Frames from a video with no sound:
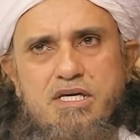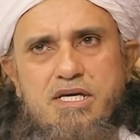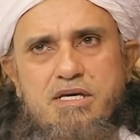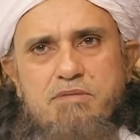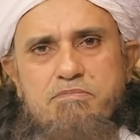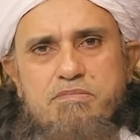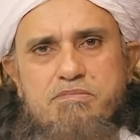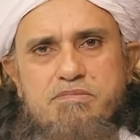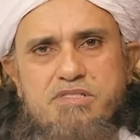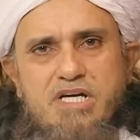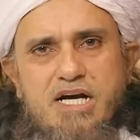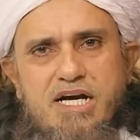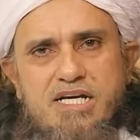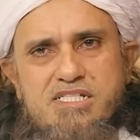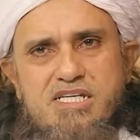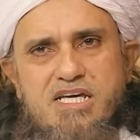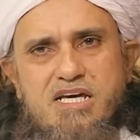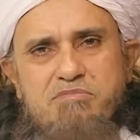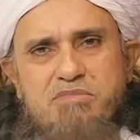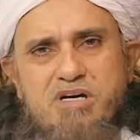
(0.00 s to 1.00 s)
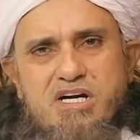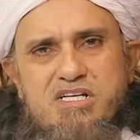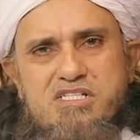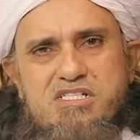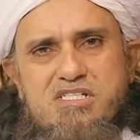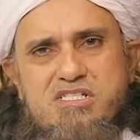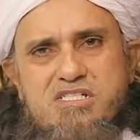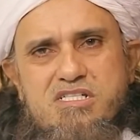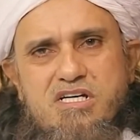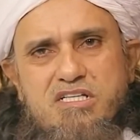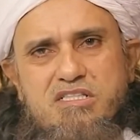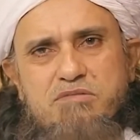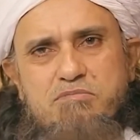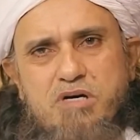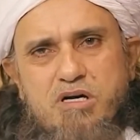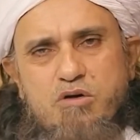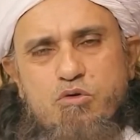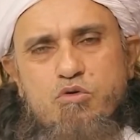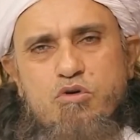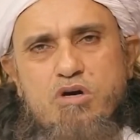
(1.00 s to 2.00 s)
ये जायज़ है मगर सख्त
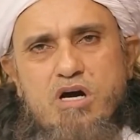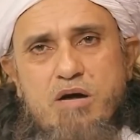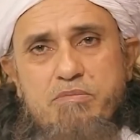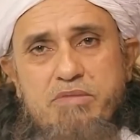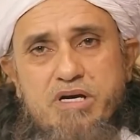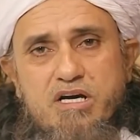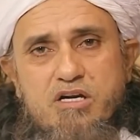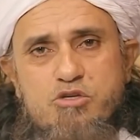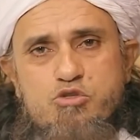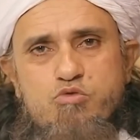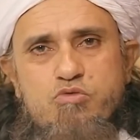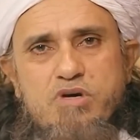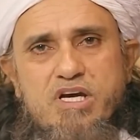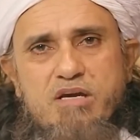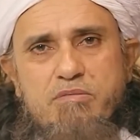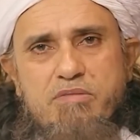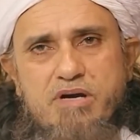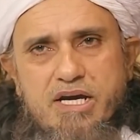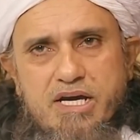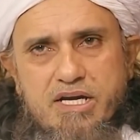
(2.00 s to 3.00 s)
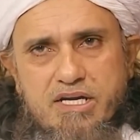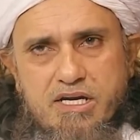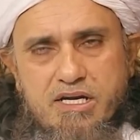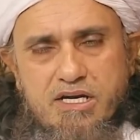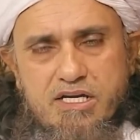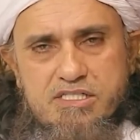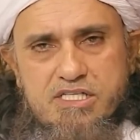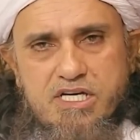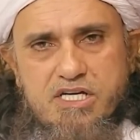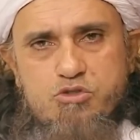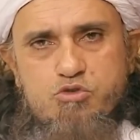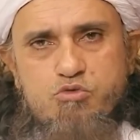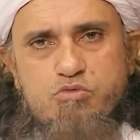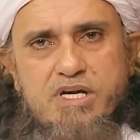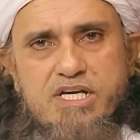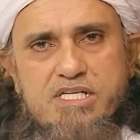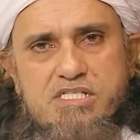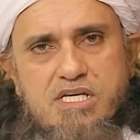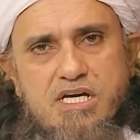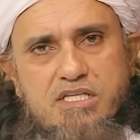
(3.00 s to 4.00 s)
मकरू काम है अगर जुए के बग़ैर खेला जाए
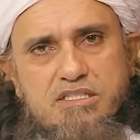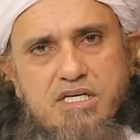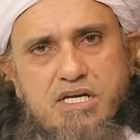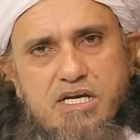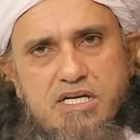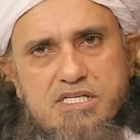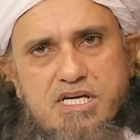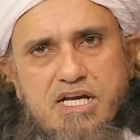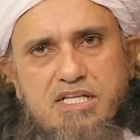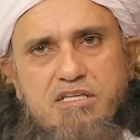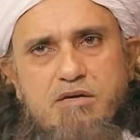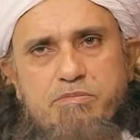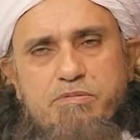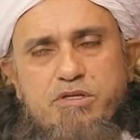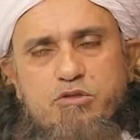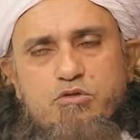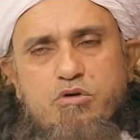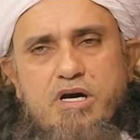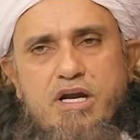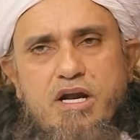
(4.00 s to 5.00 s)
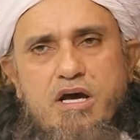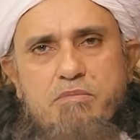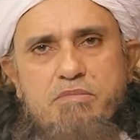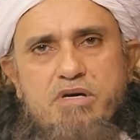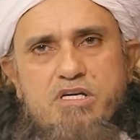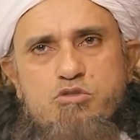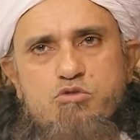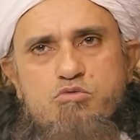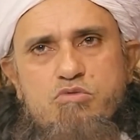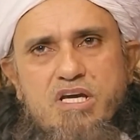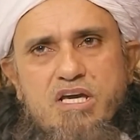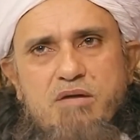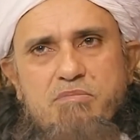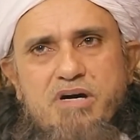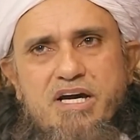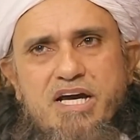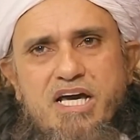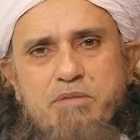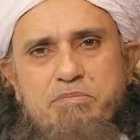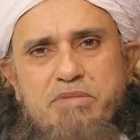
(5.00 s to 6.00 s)
जुए के साथ खेला जाए तो फिर तो हराम है जुए के
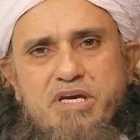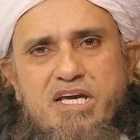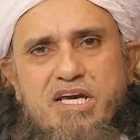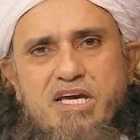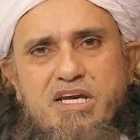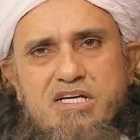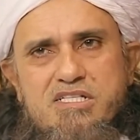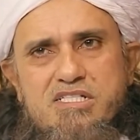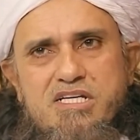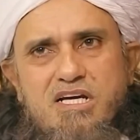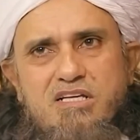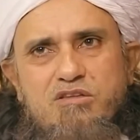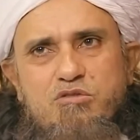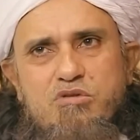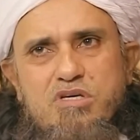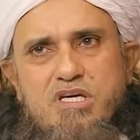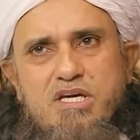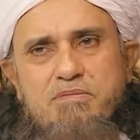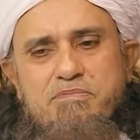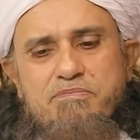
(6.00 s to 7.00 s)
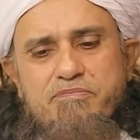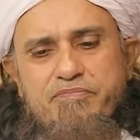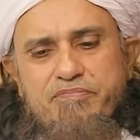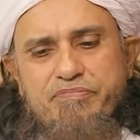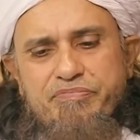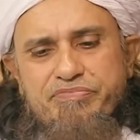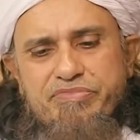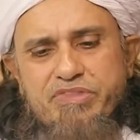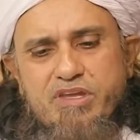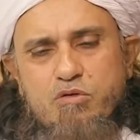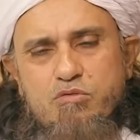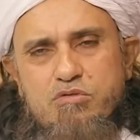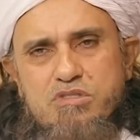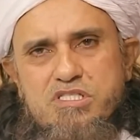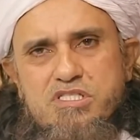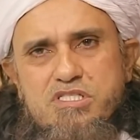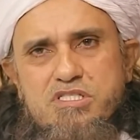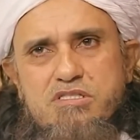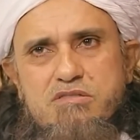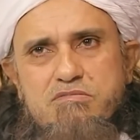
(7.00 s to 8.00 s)
बग़ैर भी खेला जाए तो ये
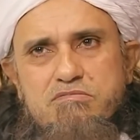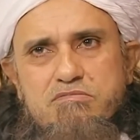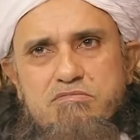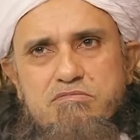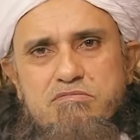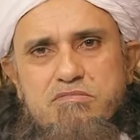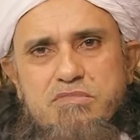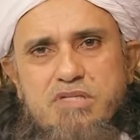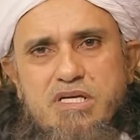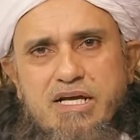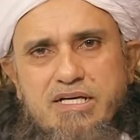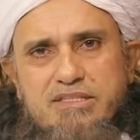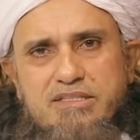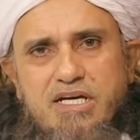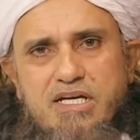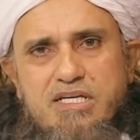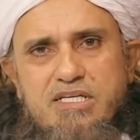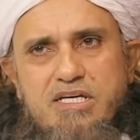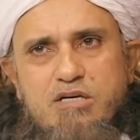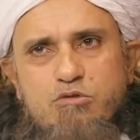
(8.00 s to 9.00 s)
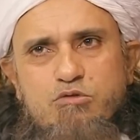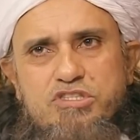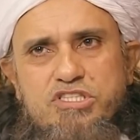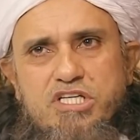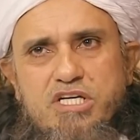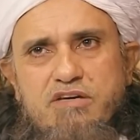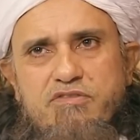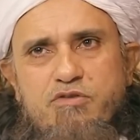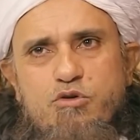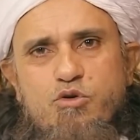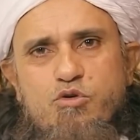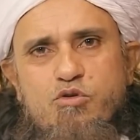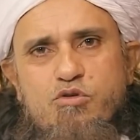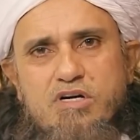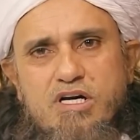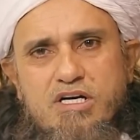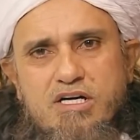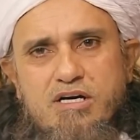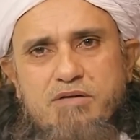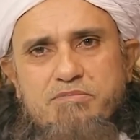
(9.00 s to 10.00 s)
कुछ लगता नहीं है कोई शरीफ लोगों
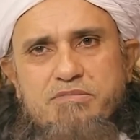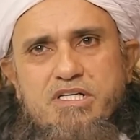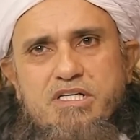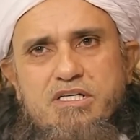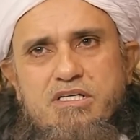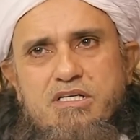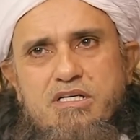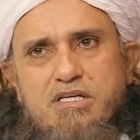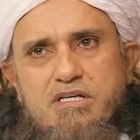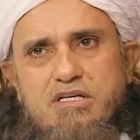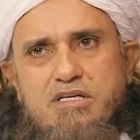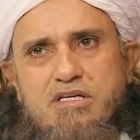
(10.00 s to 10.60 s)
का काम ये